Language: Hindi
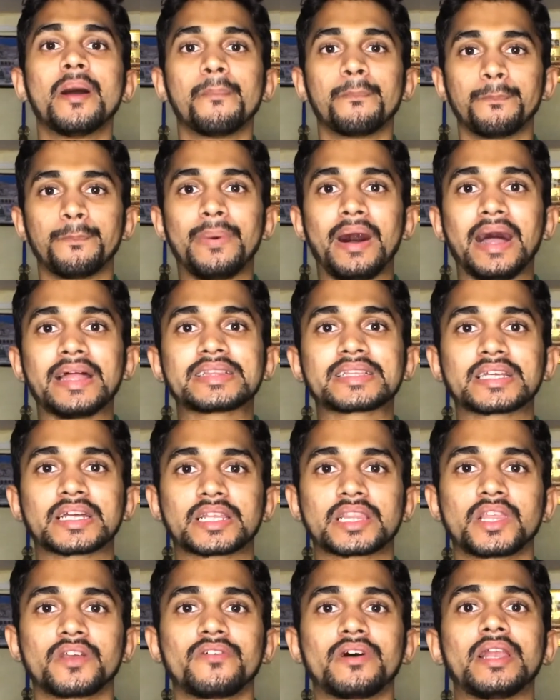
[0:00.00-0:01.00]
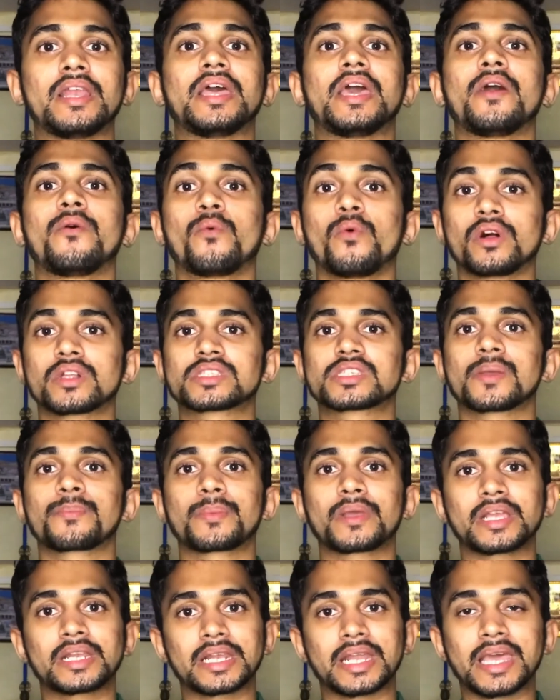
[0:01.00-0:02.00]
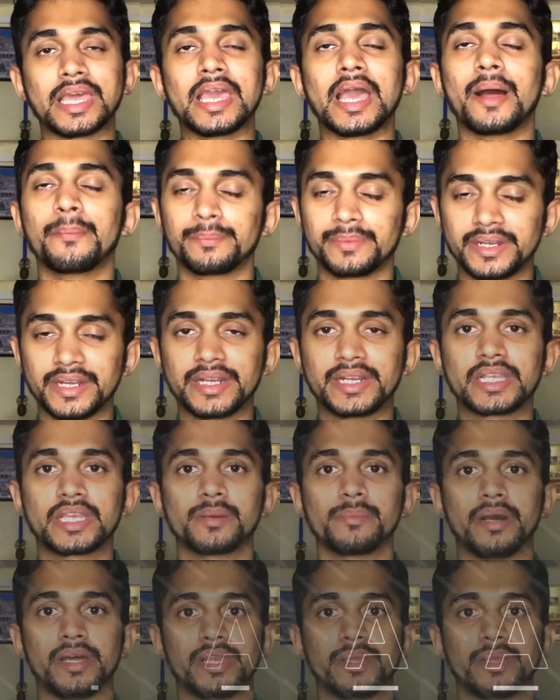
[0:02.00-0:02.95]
बात करने वाले हैं व्हाट्सएप के नए अपडेट के बारे